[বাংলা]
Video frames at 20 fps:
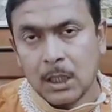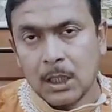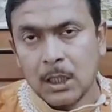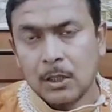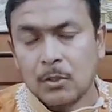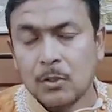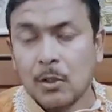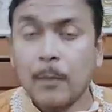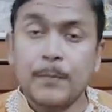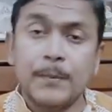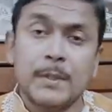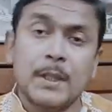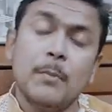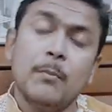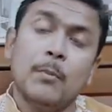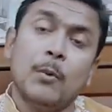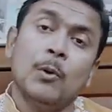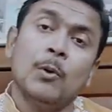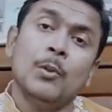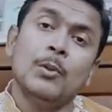সবচেয়ে
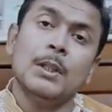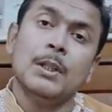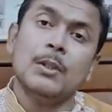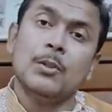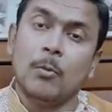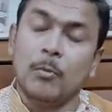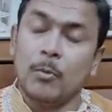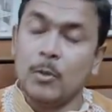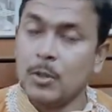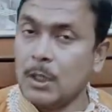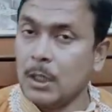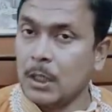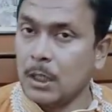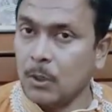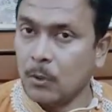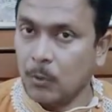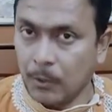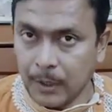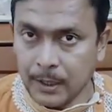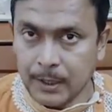বড় যে সমস্যাটা
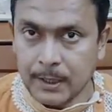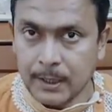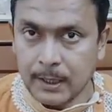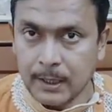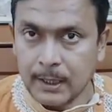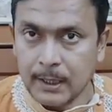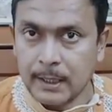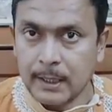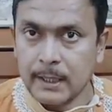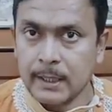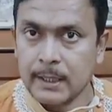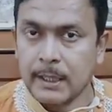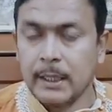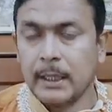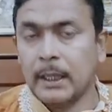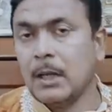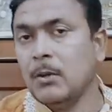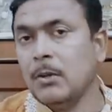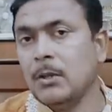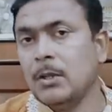হয়েছে সেটা
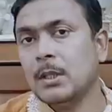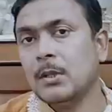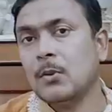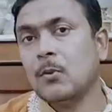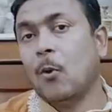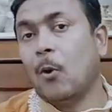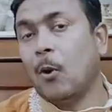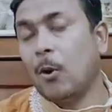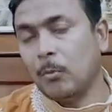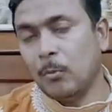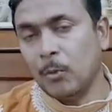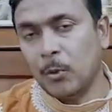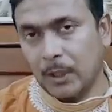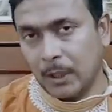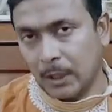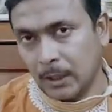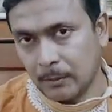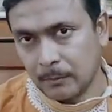হচ্ছে কর্ম নিয়ে